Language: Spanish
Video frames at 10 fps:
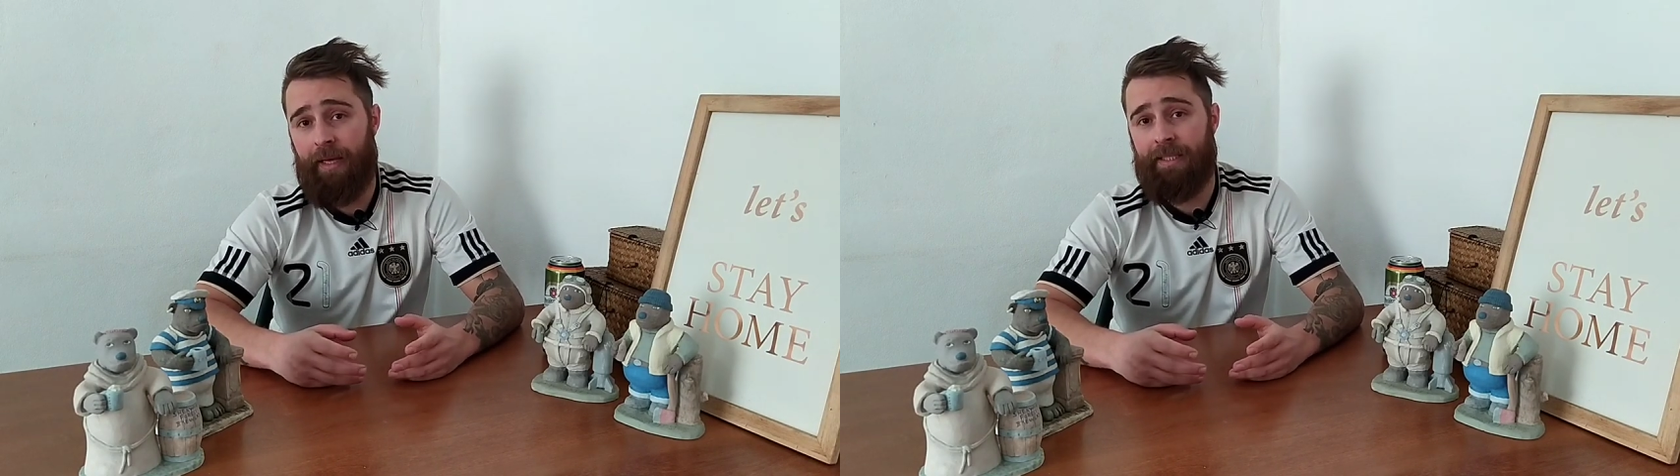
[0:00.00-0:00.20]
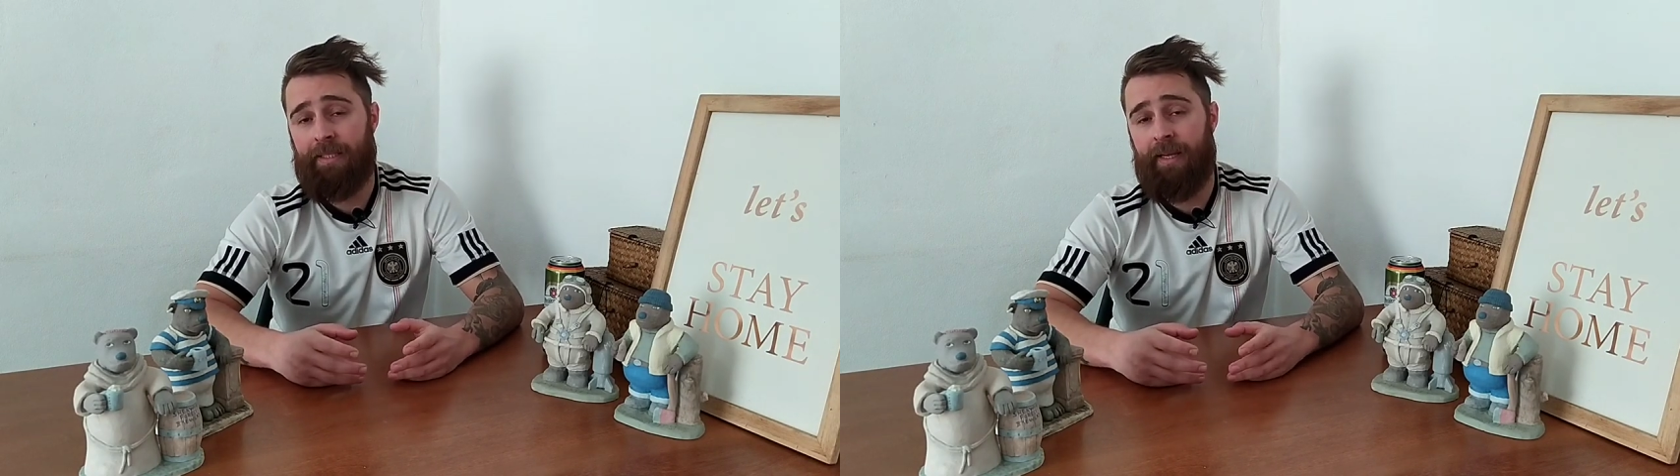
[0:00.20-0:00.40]

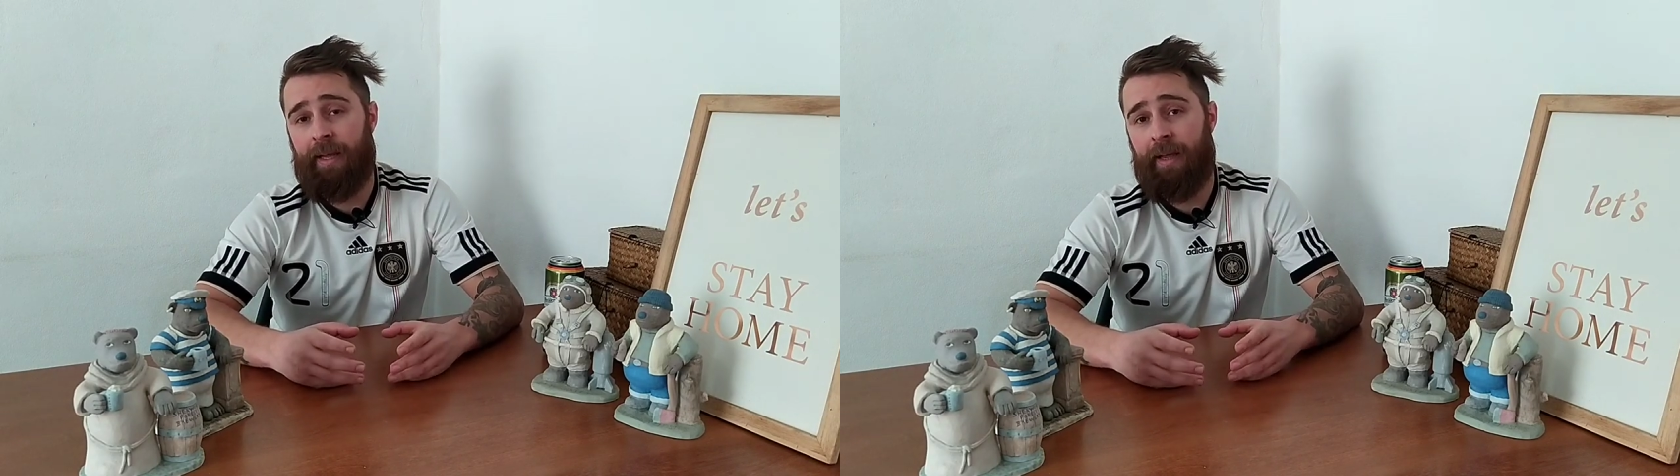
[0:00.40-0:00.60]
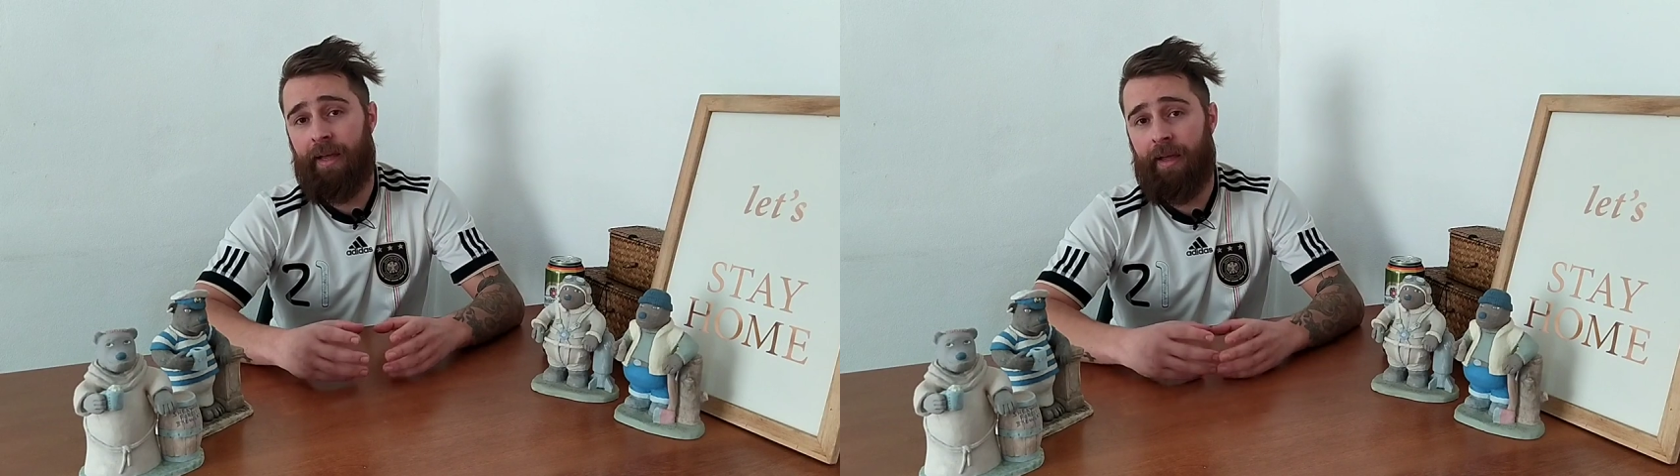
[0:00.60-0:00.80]
que
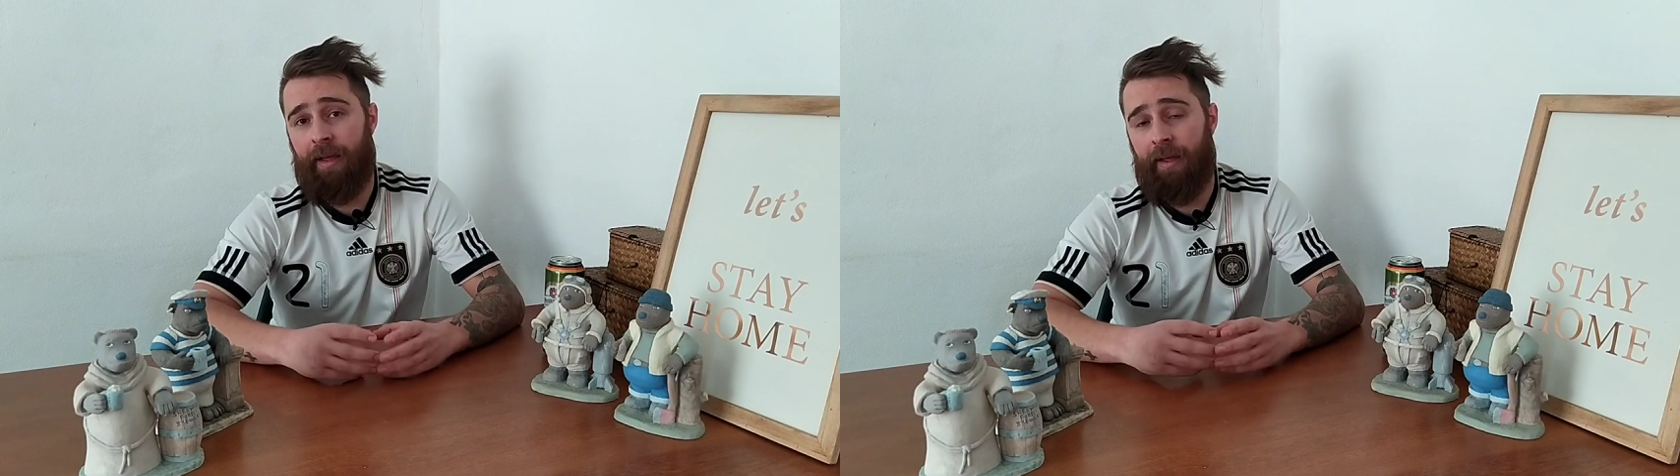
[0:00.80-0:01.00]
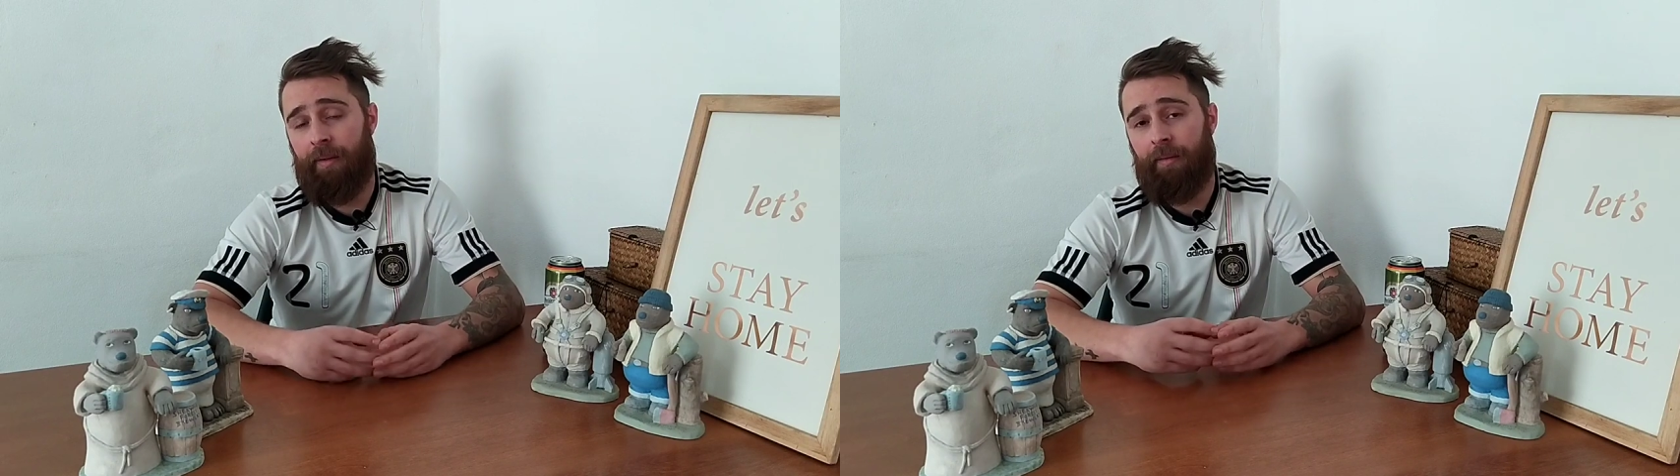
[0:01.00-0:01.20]

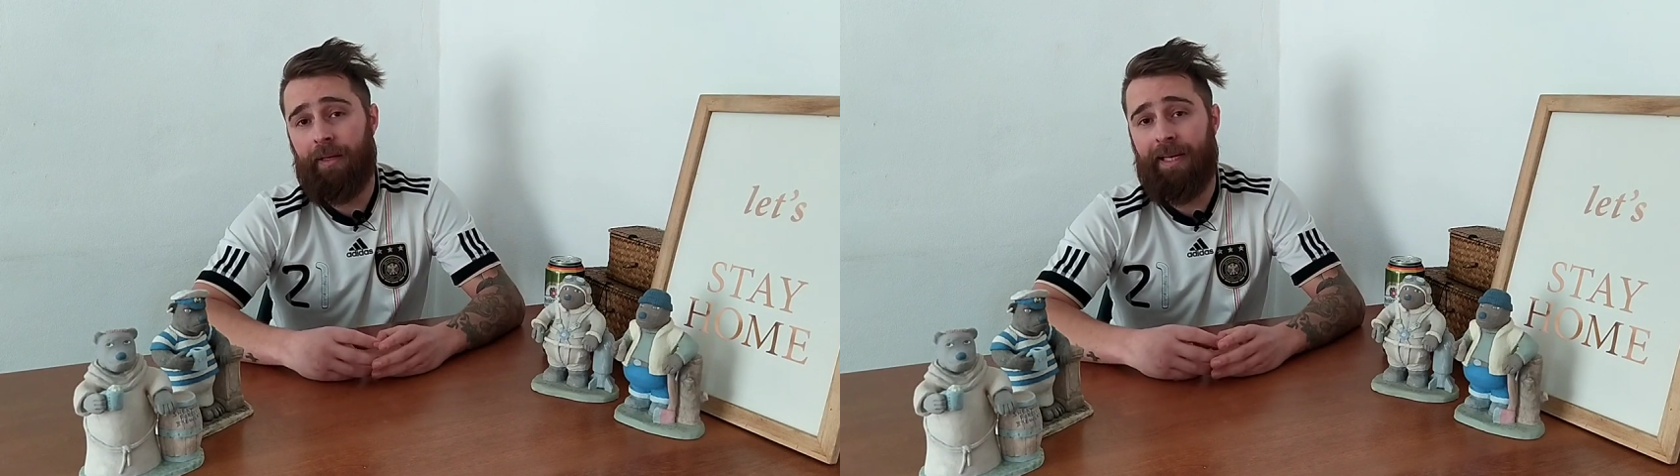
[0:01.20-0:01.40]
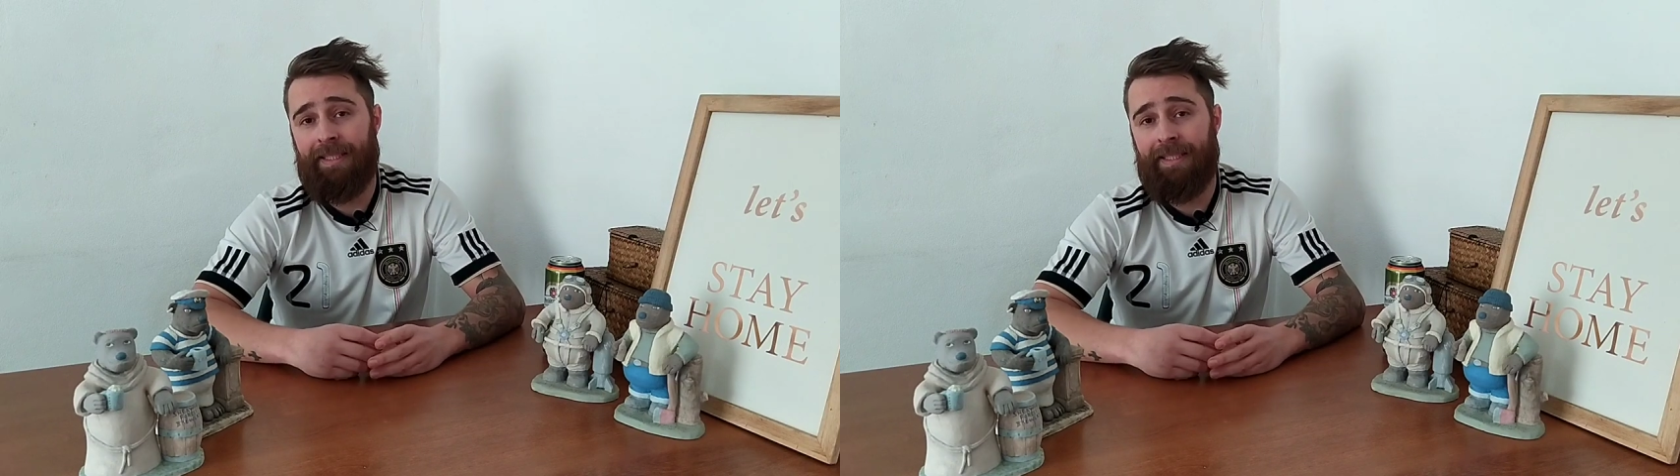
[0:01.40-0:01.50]
se,